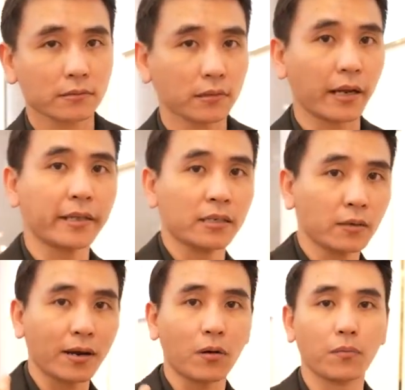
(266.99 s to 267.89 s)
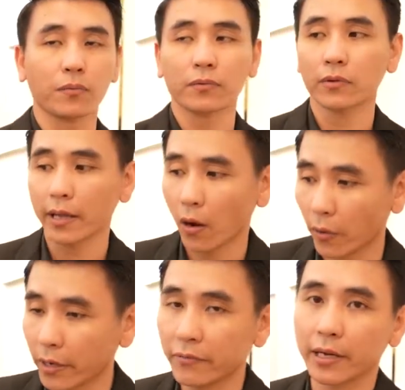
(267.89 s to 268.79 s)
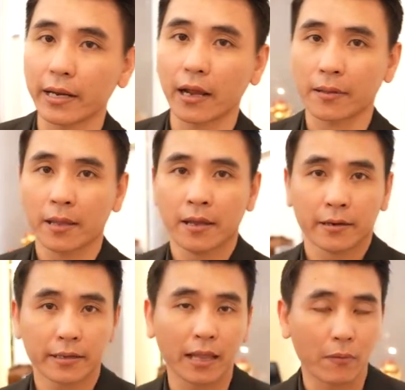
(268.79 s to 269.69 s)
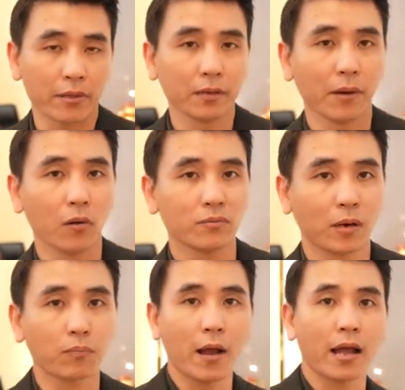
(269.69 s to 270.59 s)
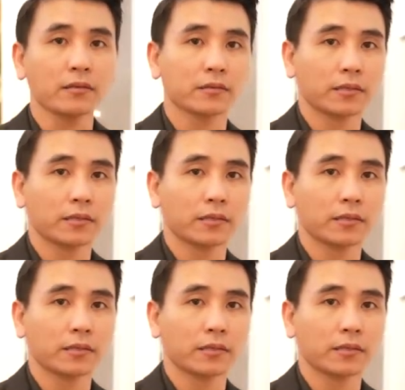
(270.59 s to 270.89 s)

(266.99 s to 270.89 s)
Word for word: những ý tưởng trong đầu có thể hội ý với Kỳ Lân để tạo nên những mẫu độc bản,